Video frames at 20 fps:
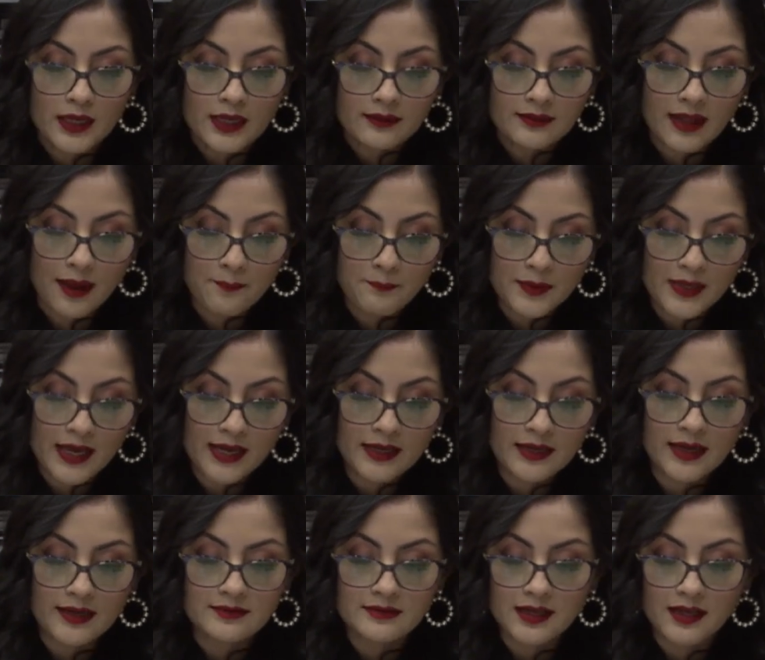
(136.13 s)

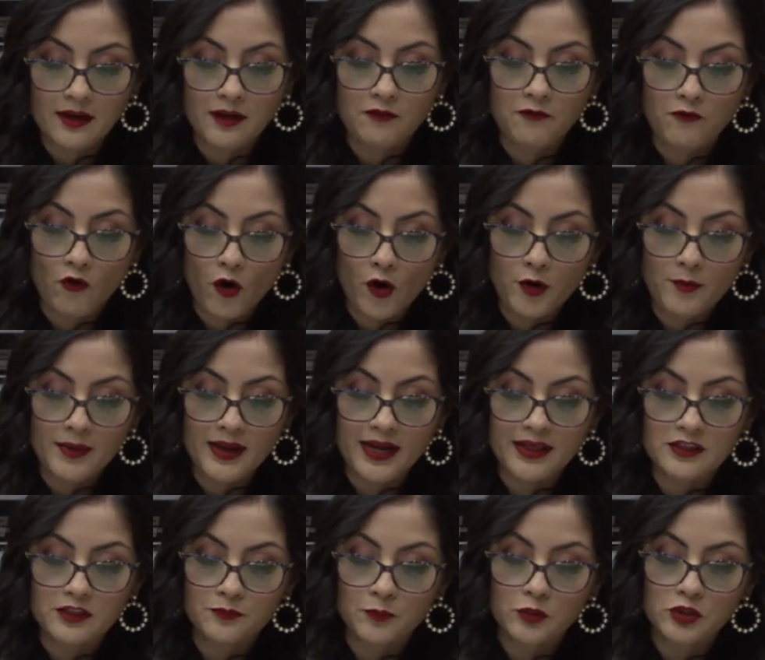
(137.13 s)
también que se reforme
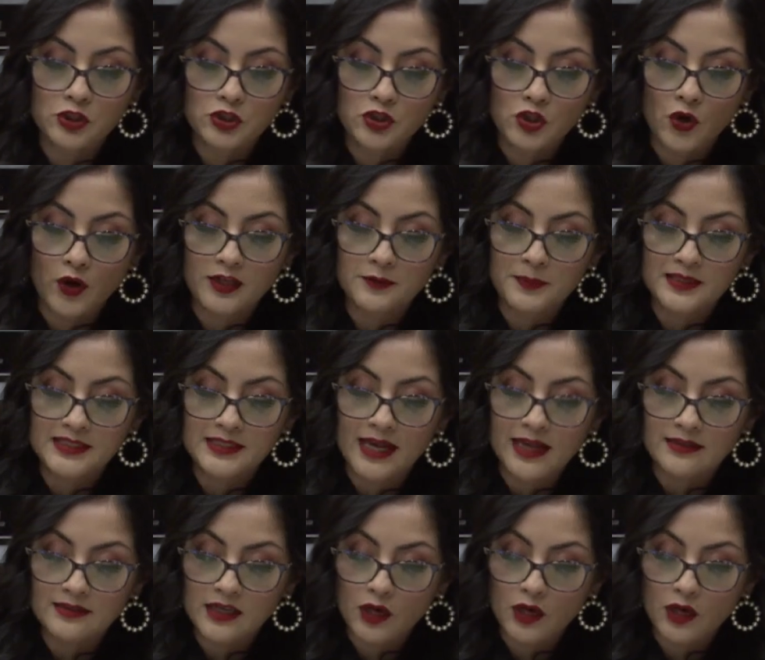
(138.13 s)
la disposición especial